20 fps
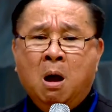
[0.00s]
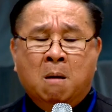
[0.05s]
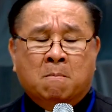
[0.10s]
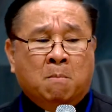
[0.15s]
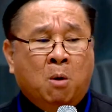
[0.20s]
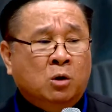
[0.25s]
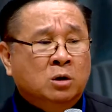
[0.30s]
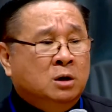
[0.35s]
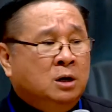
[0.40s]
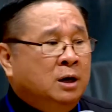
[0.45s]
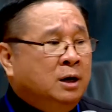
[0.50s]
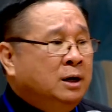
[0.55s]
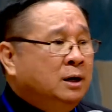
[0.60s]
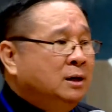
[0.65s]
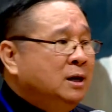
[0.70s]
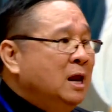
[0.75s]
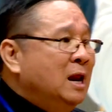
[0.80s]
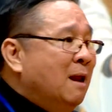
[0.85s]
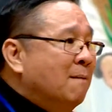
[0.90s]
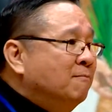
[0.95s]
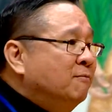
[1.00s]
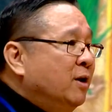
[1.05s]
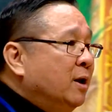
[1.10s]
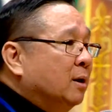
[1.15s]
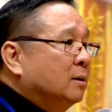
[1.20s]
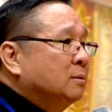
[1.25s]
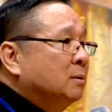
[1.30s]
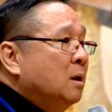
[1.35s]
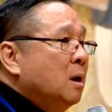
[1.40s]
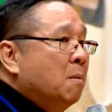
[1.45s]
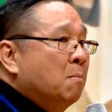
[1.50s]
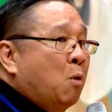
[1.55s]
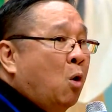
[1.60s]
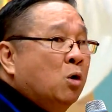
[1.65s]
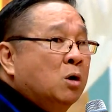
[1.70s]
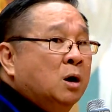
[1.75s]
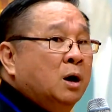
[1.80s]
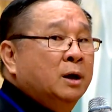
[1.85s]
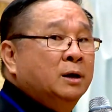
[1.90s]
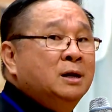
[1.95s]
Một người đi làm việc, một
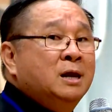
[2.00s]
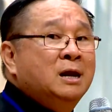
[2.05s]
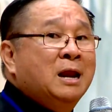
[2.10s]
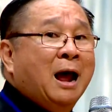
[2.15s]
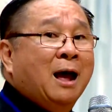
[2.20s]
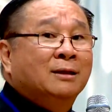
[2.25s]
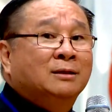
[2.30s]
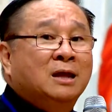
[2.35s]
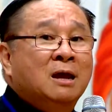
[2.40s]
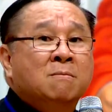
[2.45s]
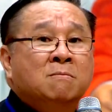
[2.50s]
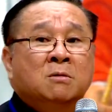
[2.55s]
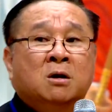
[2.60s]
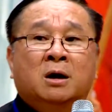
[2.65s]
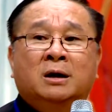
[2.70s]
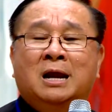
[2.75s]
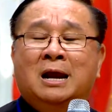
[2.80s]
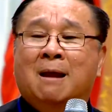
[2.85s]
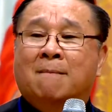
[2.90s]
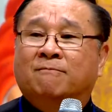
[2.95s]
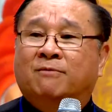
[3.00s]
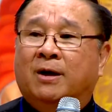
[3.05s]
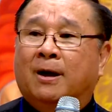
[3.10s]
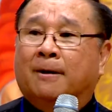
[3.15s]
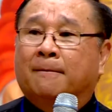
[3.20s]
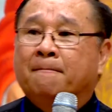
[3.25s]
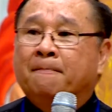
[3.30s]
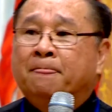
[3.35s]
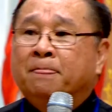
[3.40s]
người đi ra tìm người đi làm việc.